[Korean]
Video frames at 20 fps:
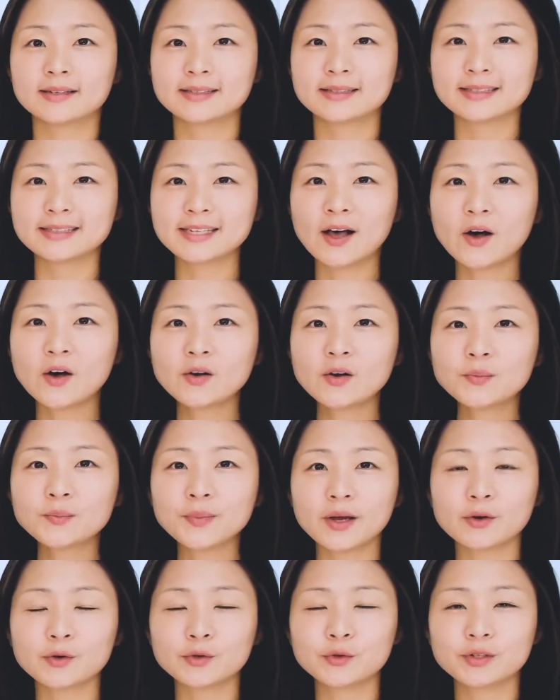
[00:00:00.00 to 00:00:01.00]
처음
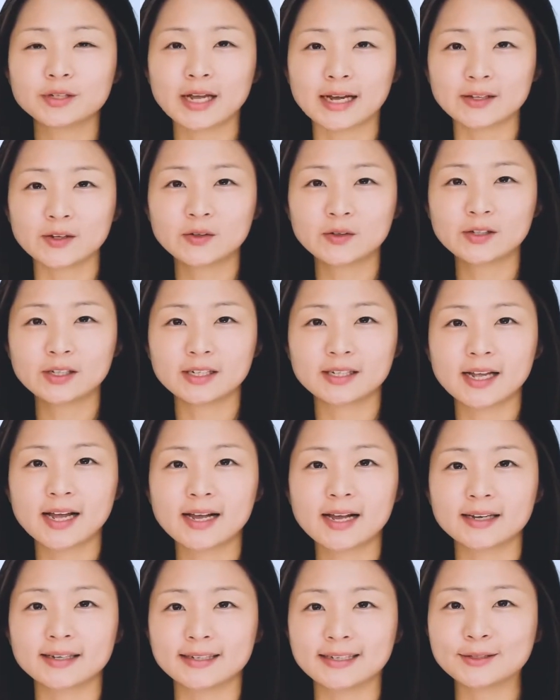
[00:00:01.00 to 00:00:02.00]
배운
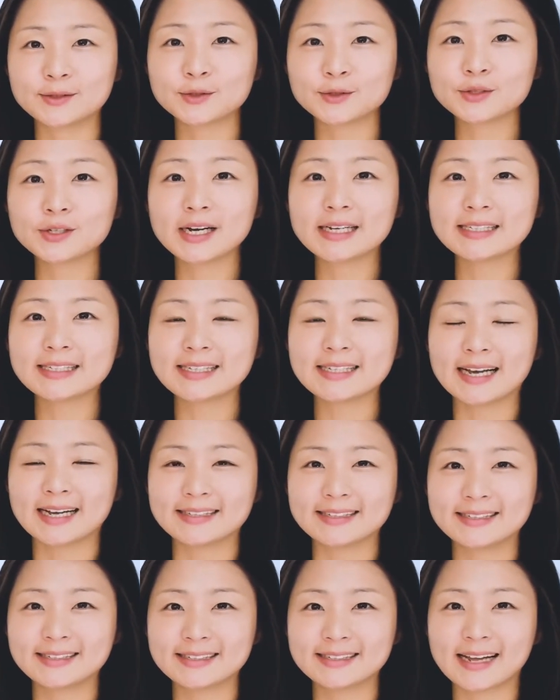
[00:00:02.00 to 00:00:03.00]
단어들이나 익숙하지
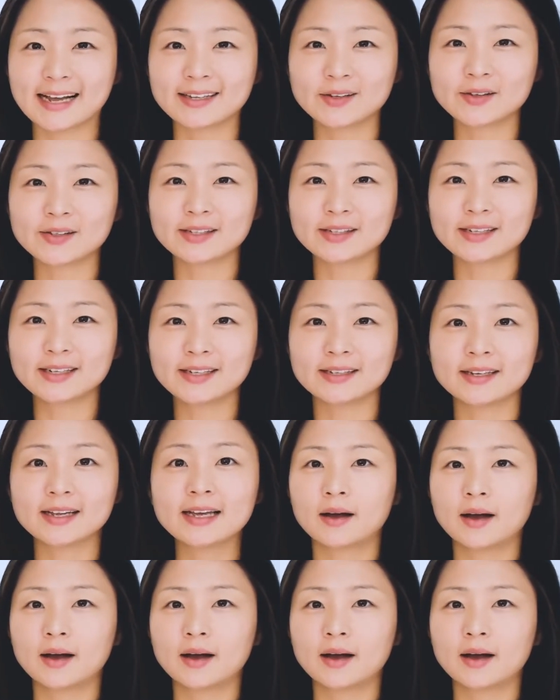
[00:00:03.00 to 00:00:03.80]
않은 단어들은